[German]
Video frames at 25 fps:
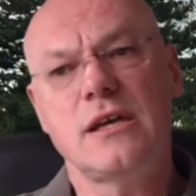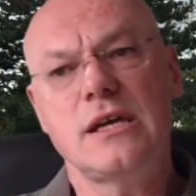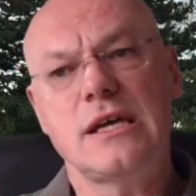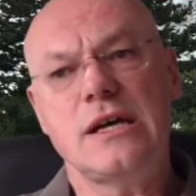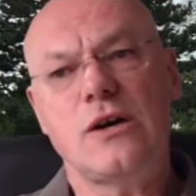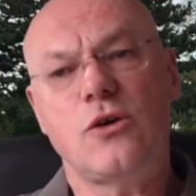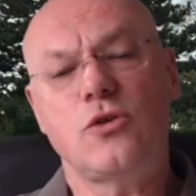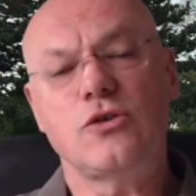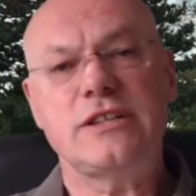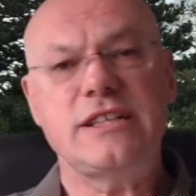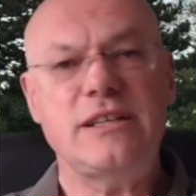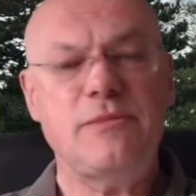
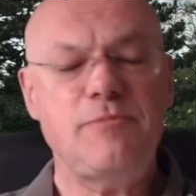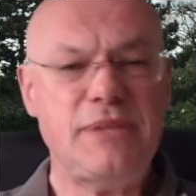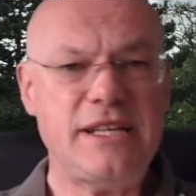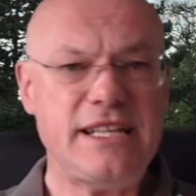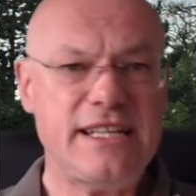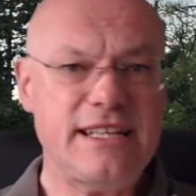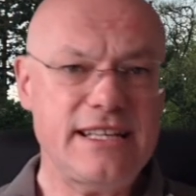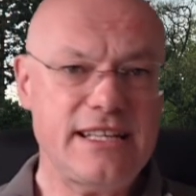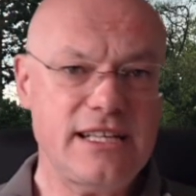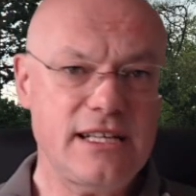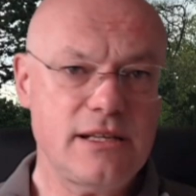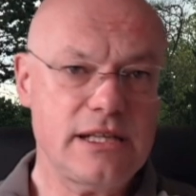Und die
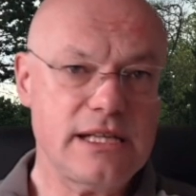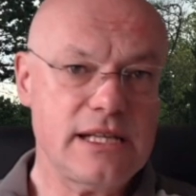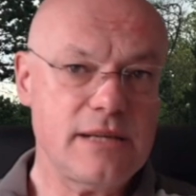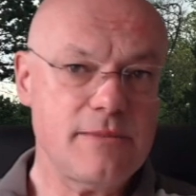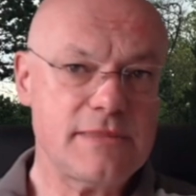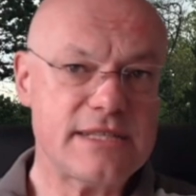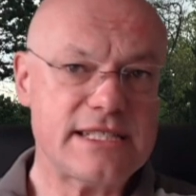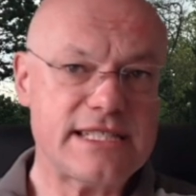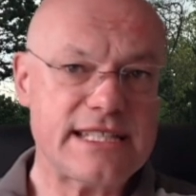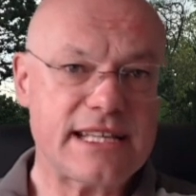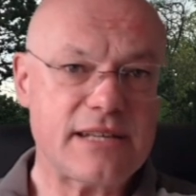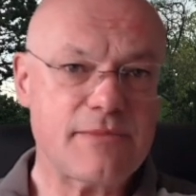bieten in dem
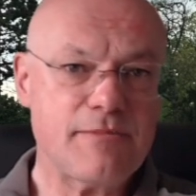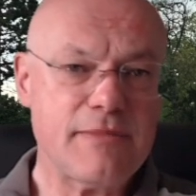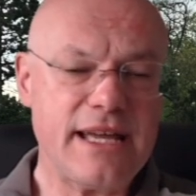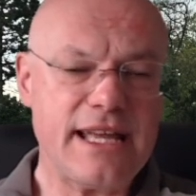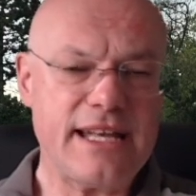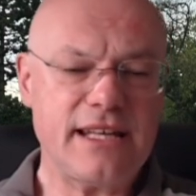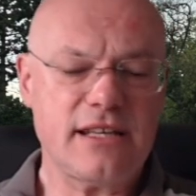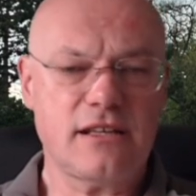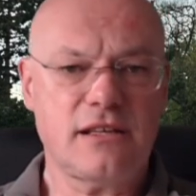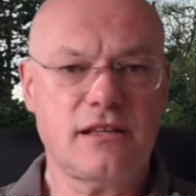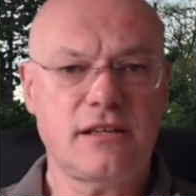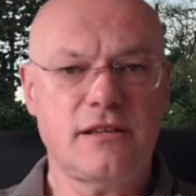
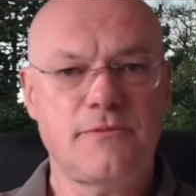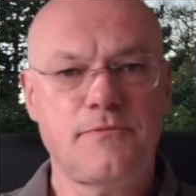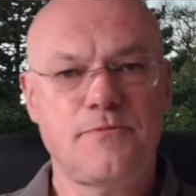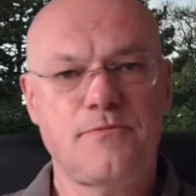Segment,